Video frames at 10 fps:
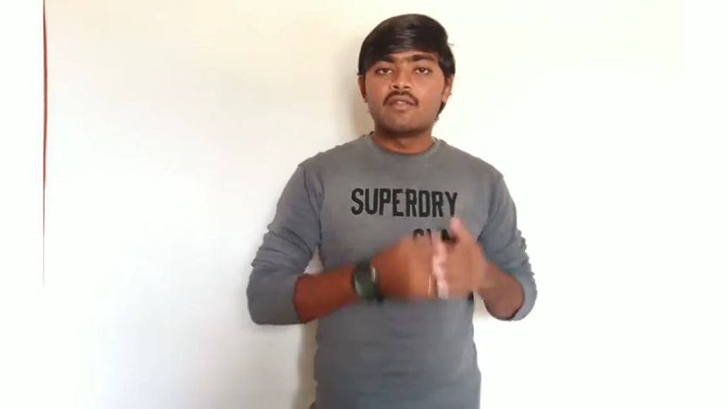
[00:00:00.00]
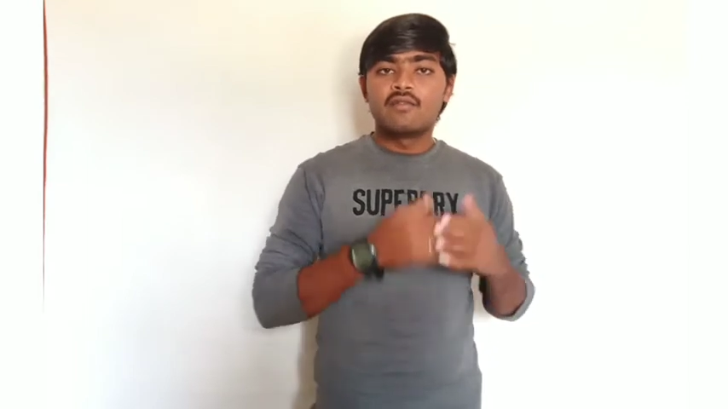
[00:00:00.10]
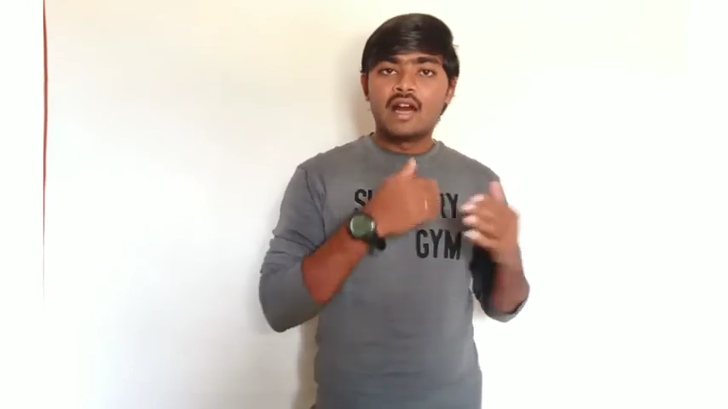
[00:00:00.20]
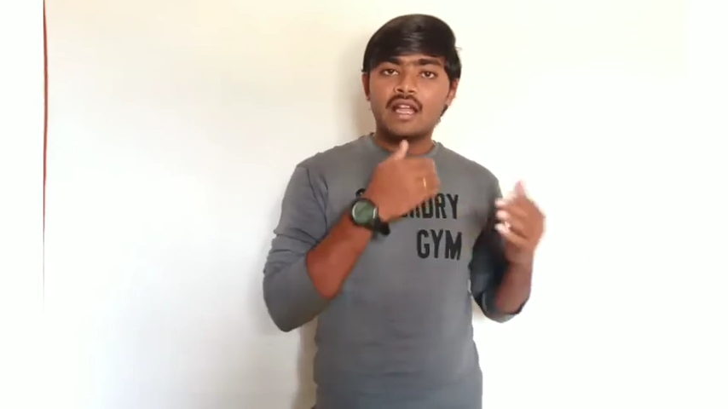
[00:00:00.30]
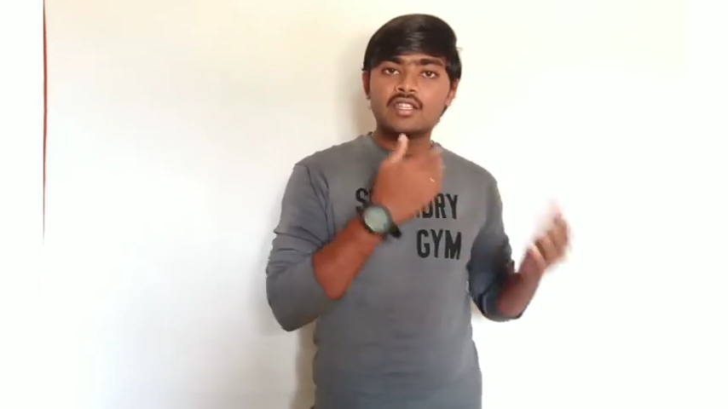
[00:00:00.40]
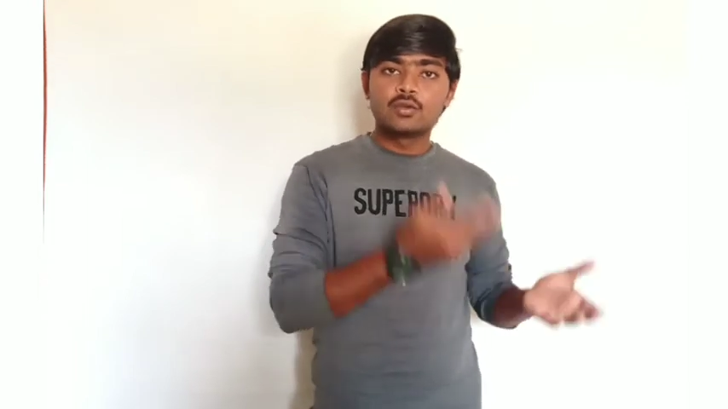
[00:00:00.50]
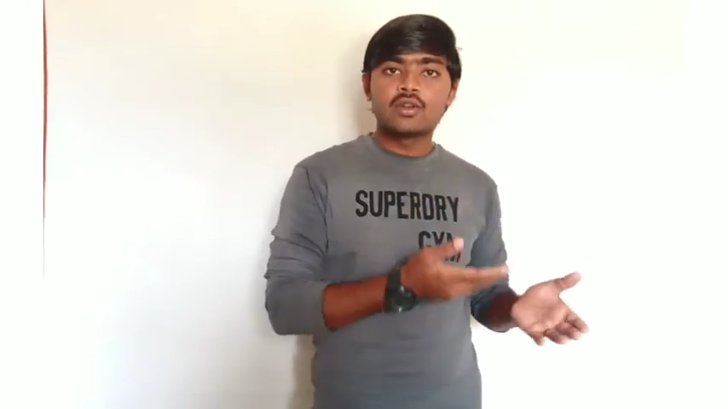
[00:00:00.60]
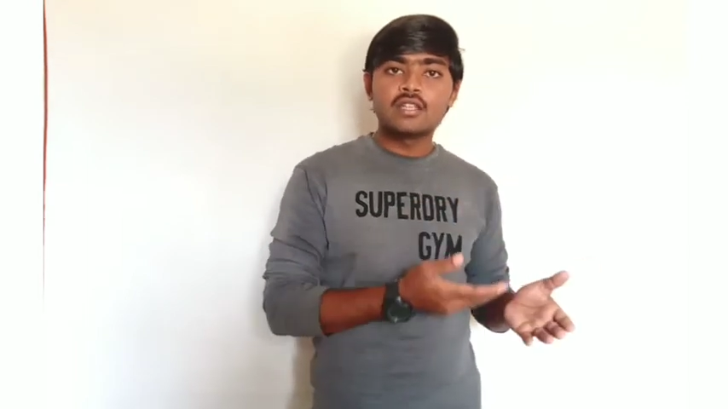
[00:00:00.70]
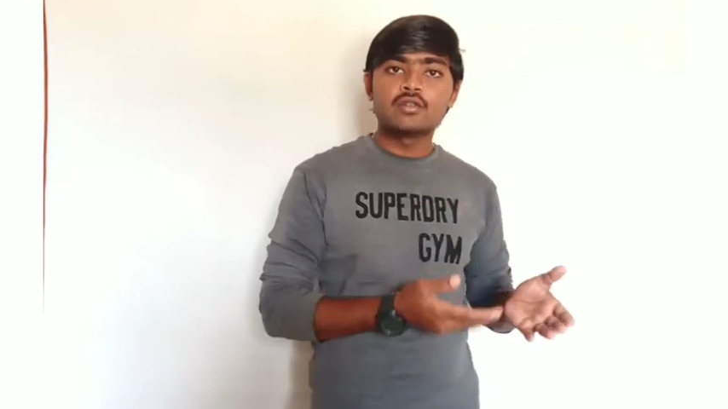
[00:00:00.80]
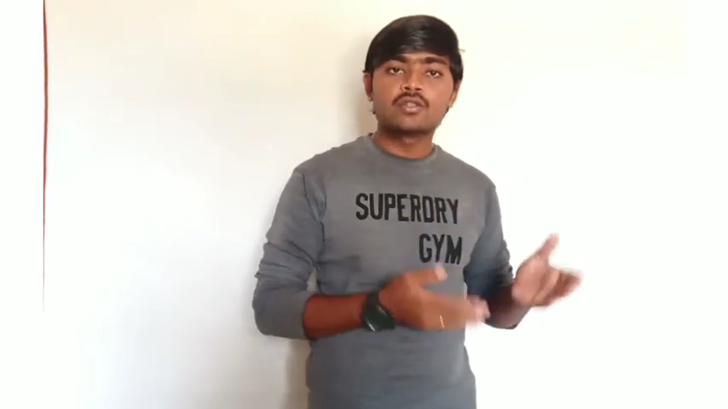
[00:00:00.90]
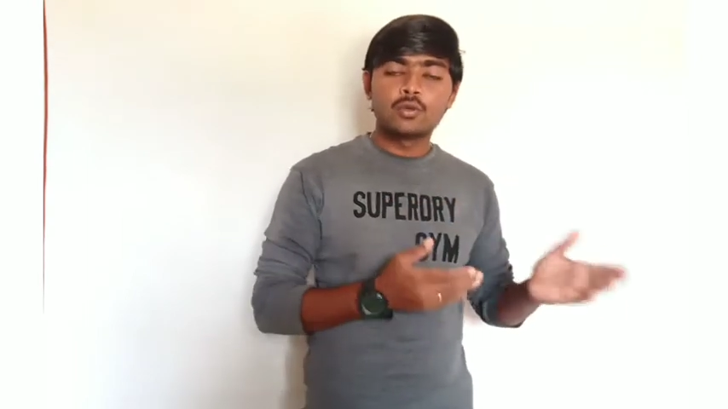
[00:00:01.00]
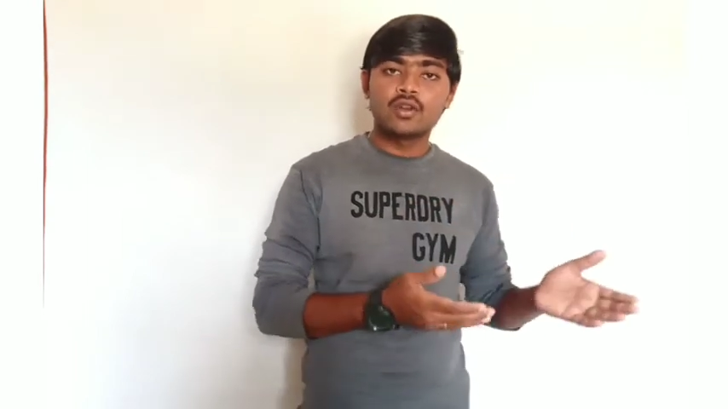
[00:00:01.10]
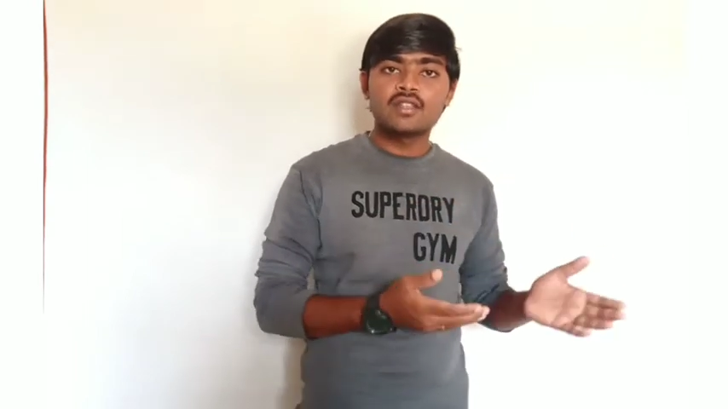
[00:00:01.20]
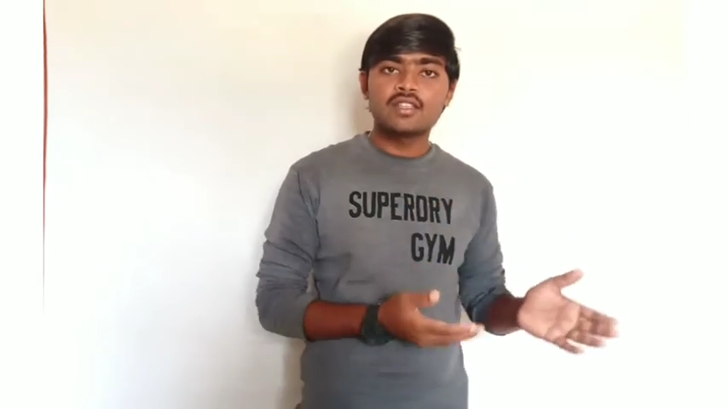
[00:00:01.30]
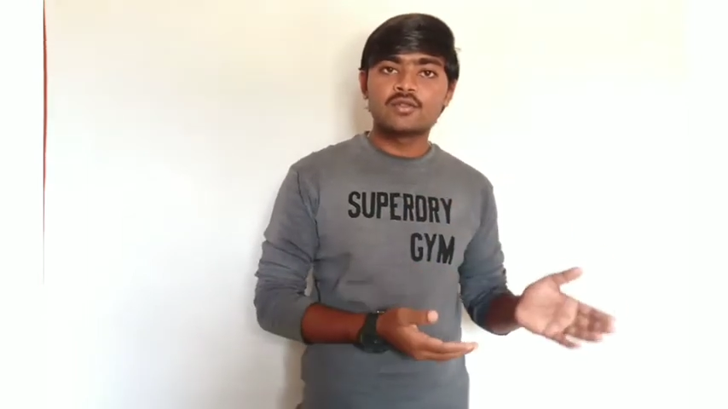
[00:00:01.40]
వాళ్ళ స్టోరేజ్లో
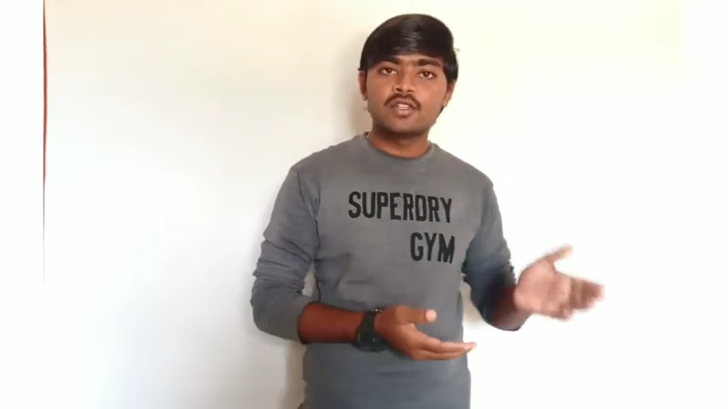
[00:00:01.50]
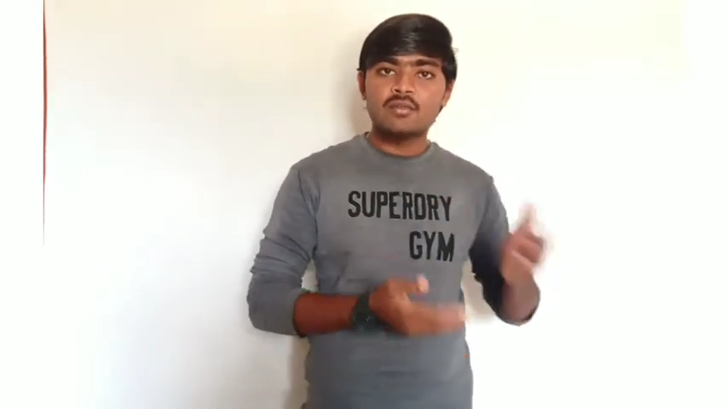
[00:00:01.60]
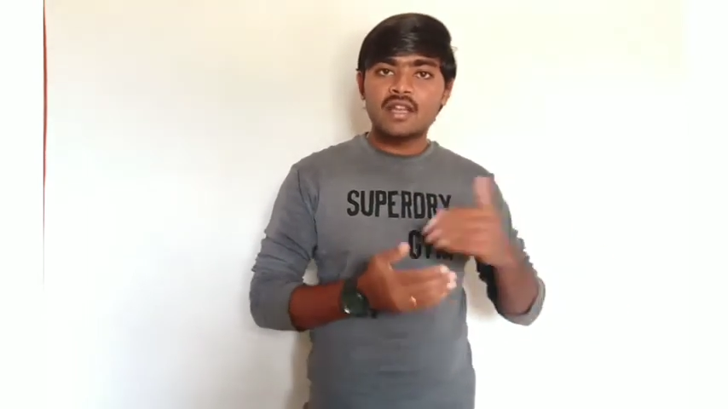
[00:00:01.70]
స్టోర్ చేసుకొని